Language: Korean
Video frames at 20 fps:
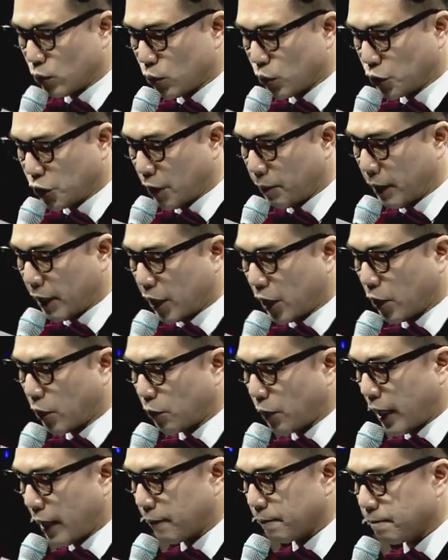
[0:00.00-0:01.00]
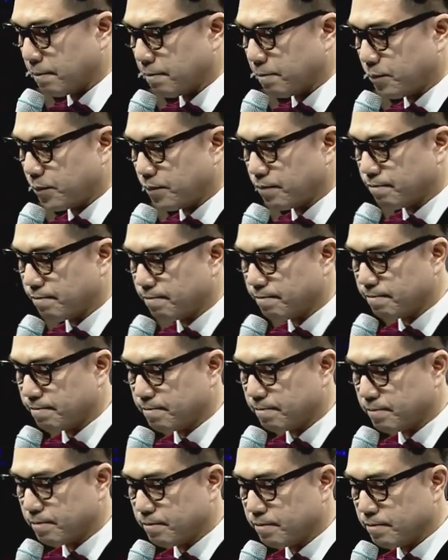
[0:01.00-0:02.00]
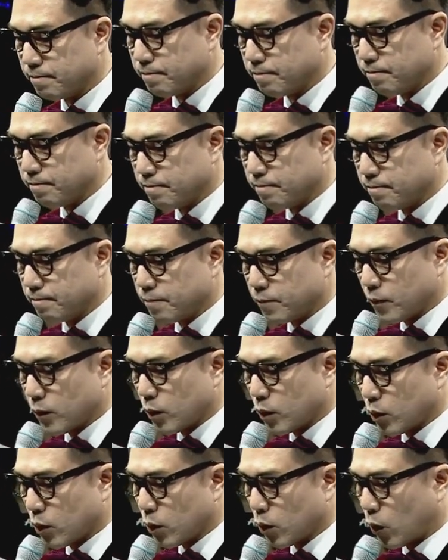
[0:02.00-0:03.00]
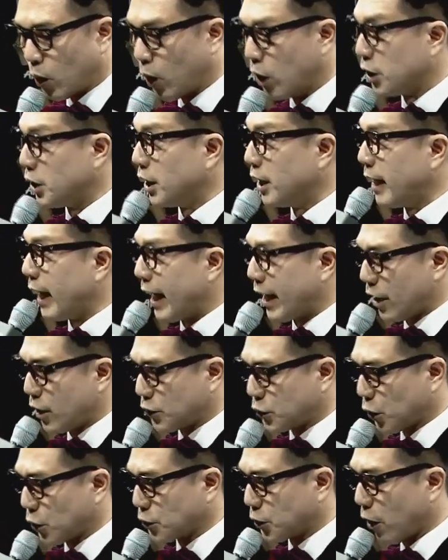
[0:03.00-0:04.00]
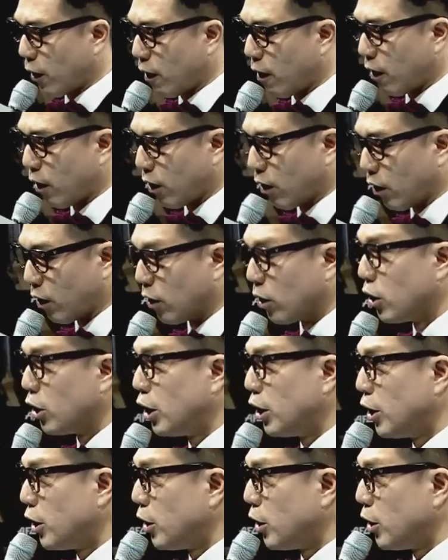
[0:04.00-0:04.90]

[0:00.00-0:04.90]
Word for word: 오늘 MMA 데뷔전을 치르는 홍선호 선수. 체육 차가좀 있긴 하, 체육 차랑 시야 차이가